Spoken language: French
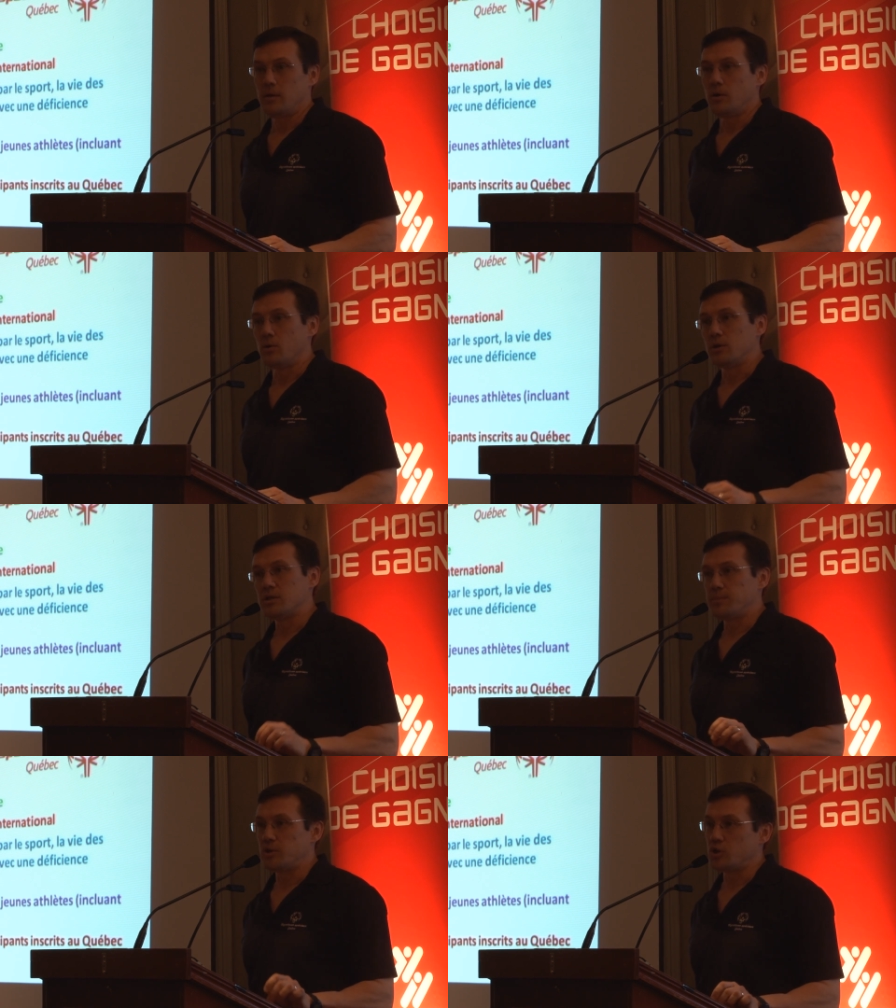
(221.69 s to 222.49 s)
on a
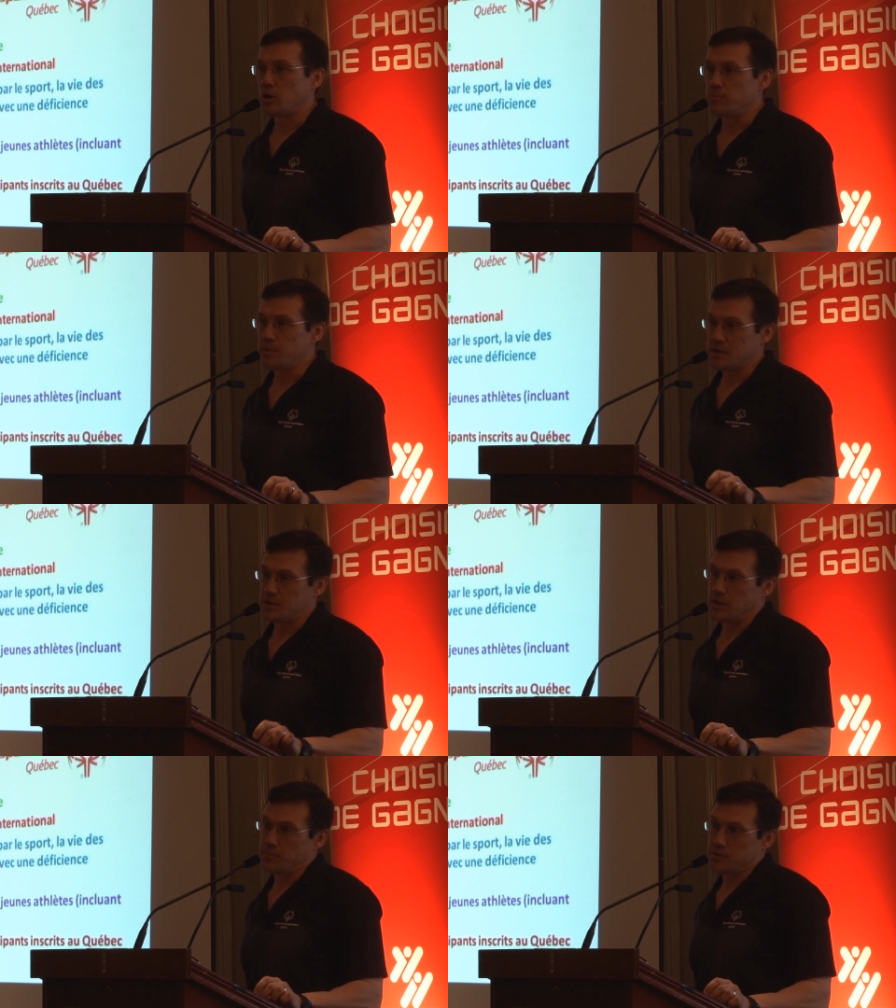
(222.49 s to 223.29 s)
Special Olympics,
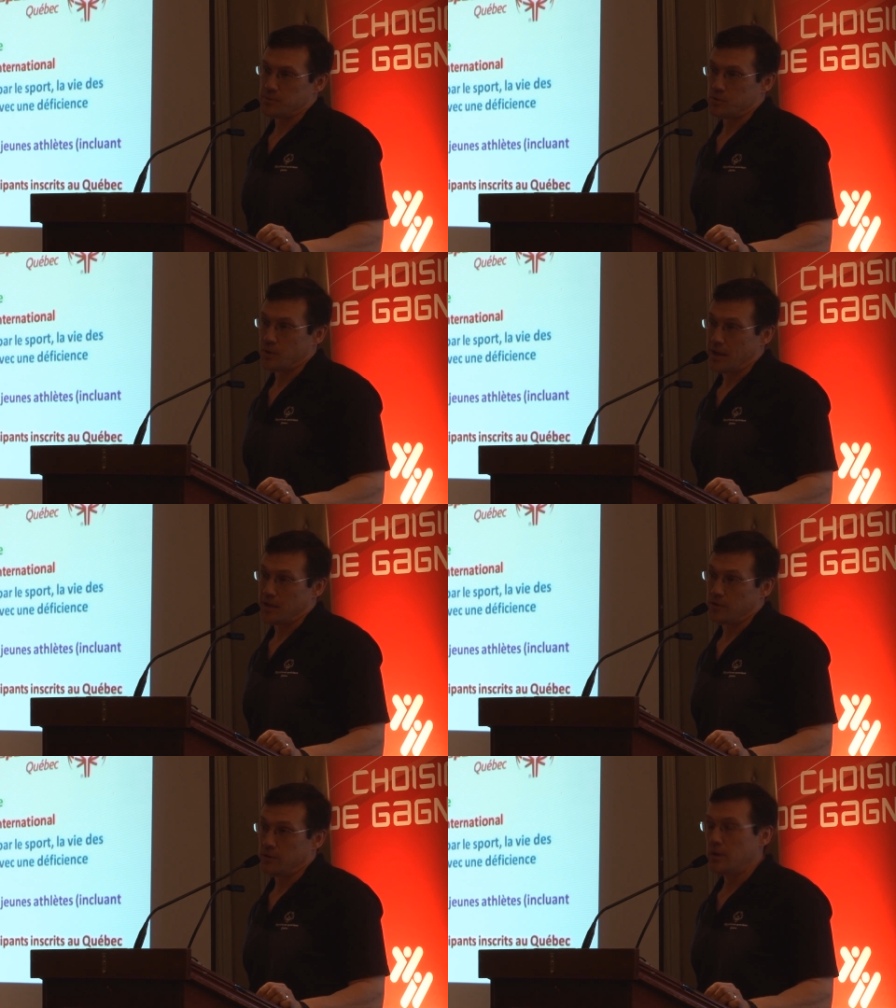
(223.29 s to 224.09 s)
Olympique spéciaux
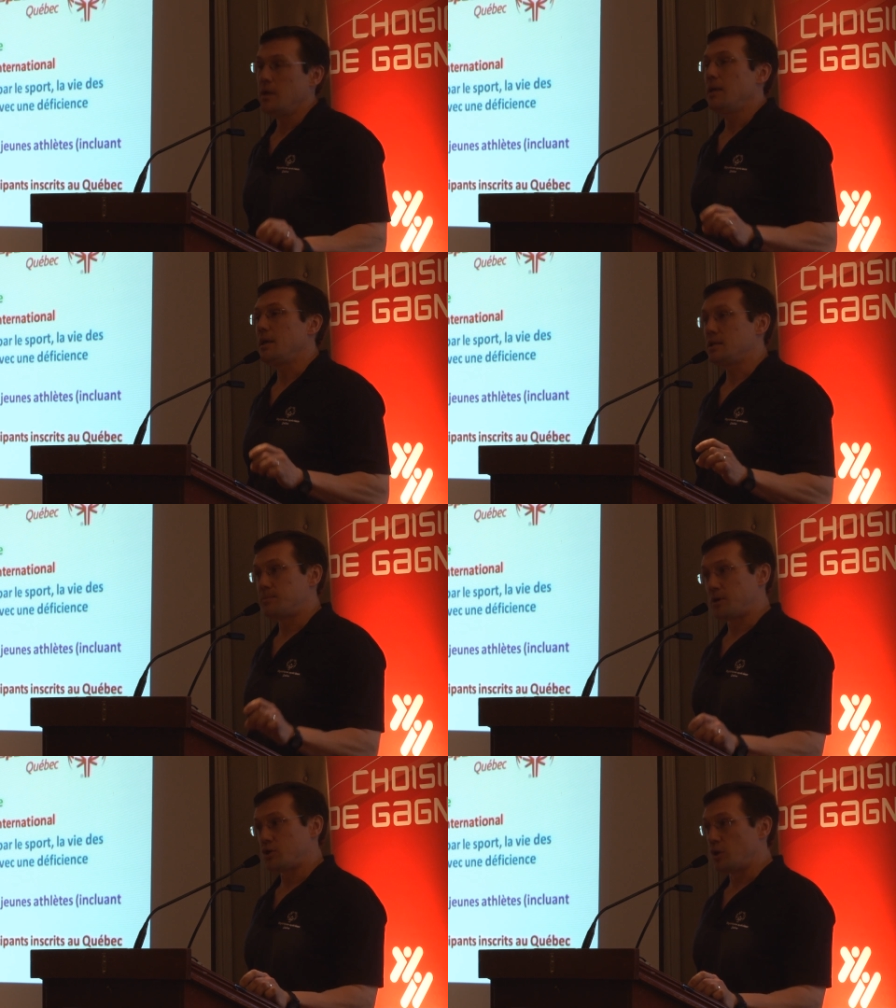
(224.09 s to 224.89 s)
Canada et
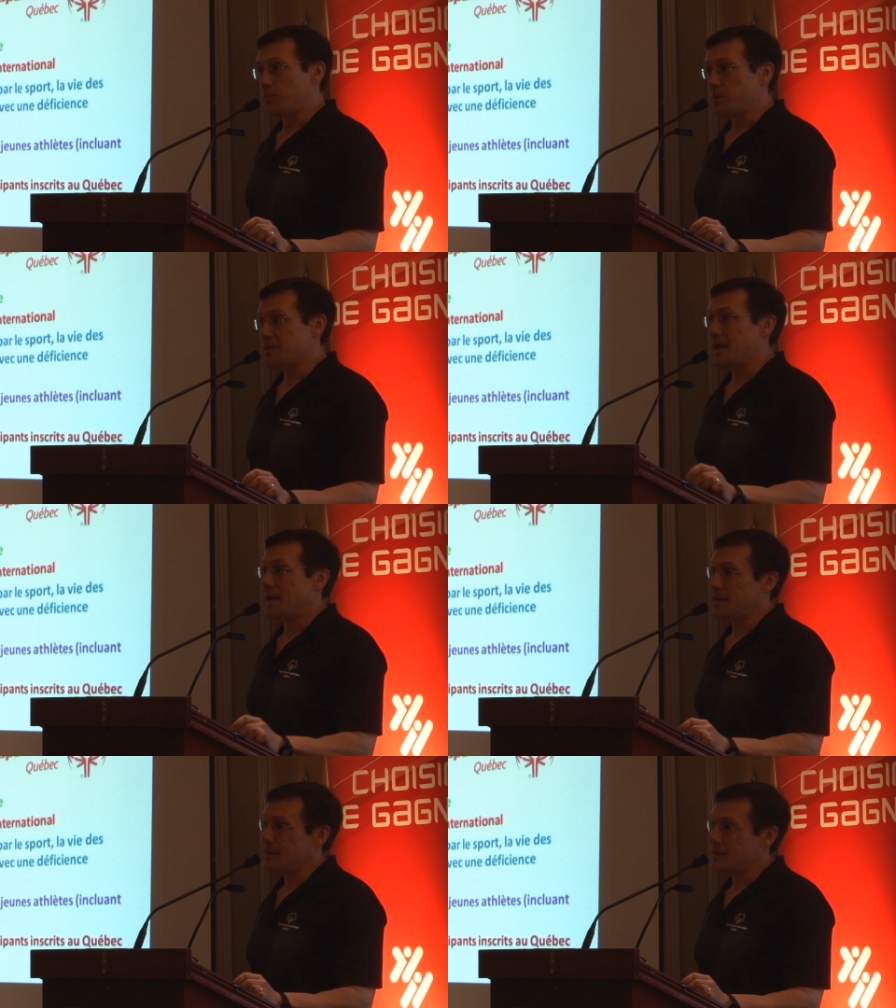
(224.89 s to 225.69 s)
Special Olympics
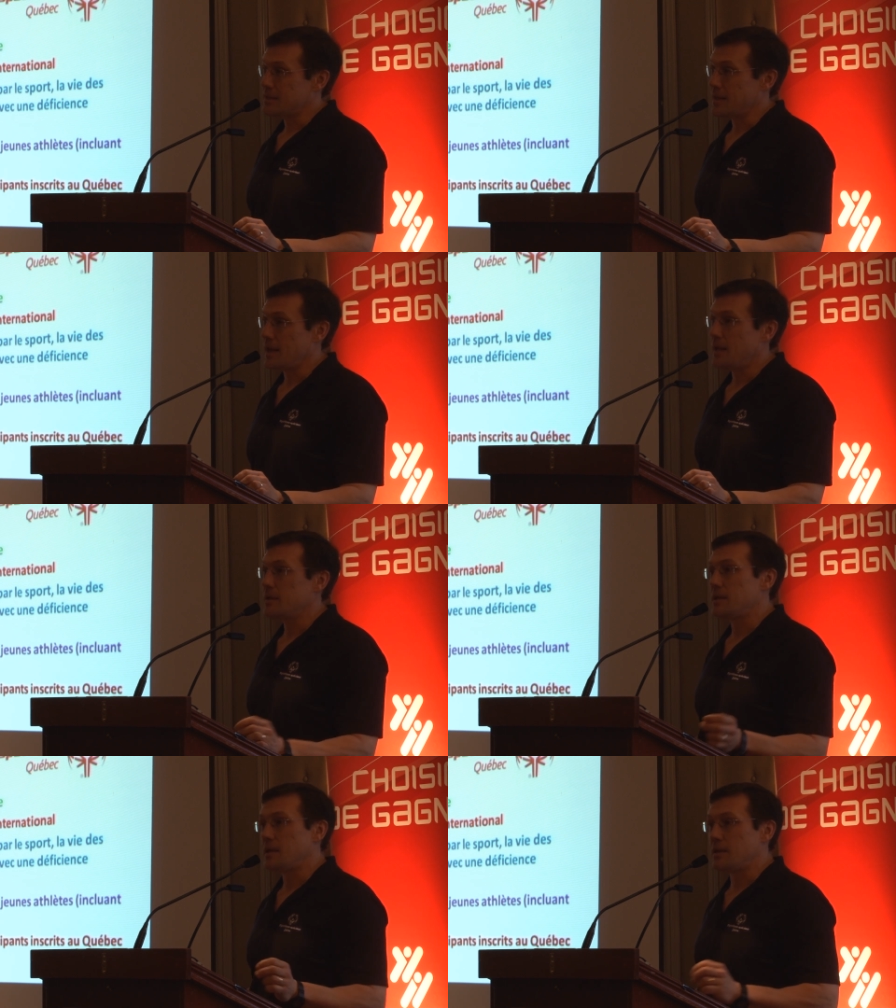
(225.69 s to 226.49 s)
International
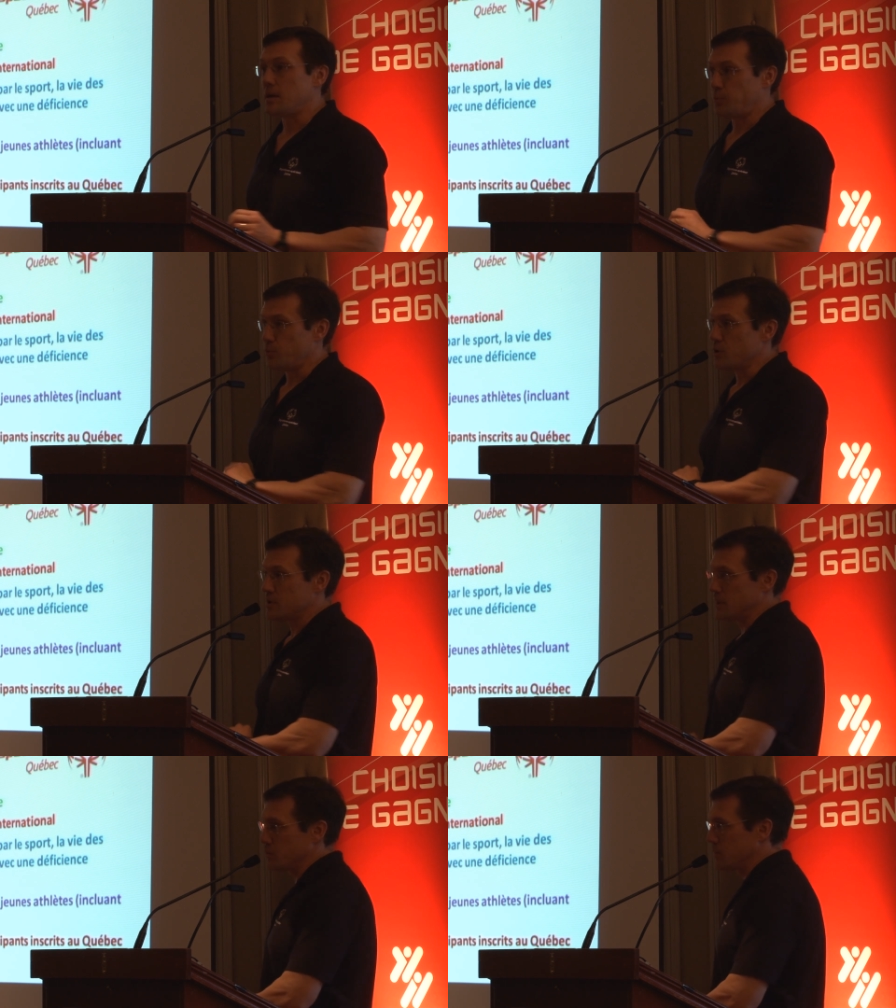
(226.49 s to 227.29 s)
qui est dans plus de
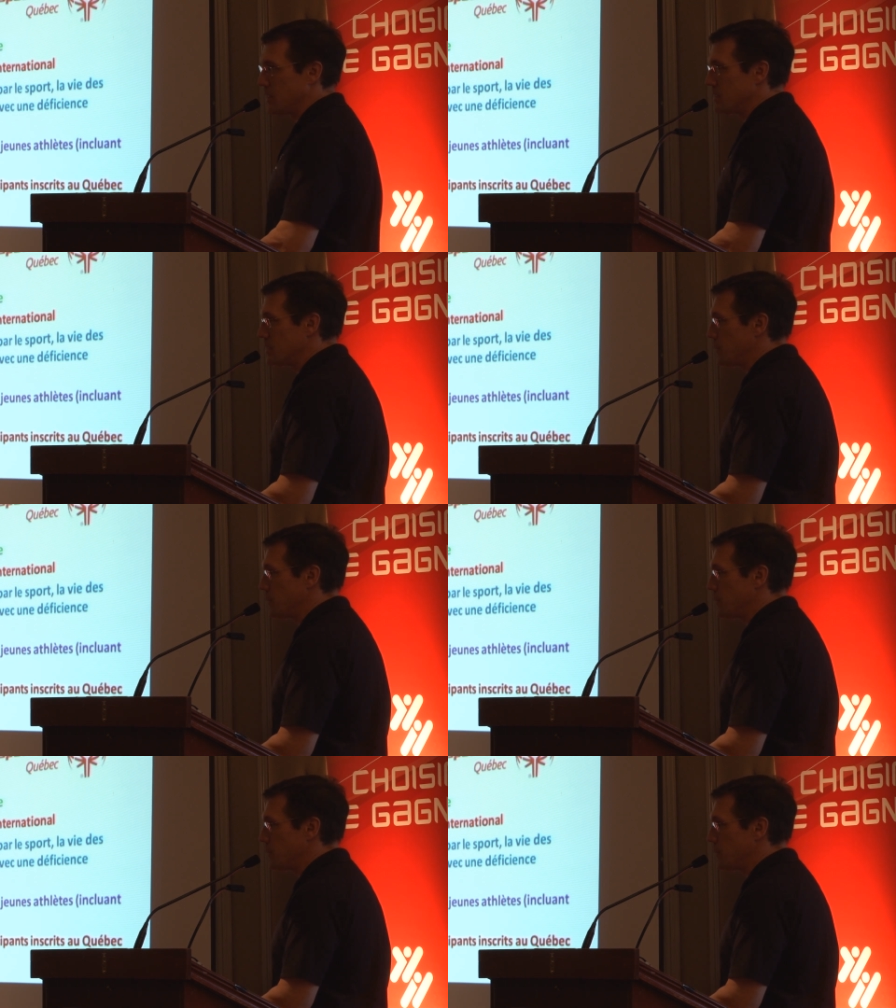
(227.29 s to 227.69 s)
170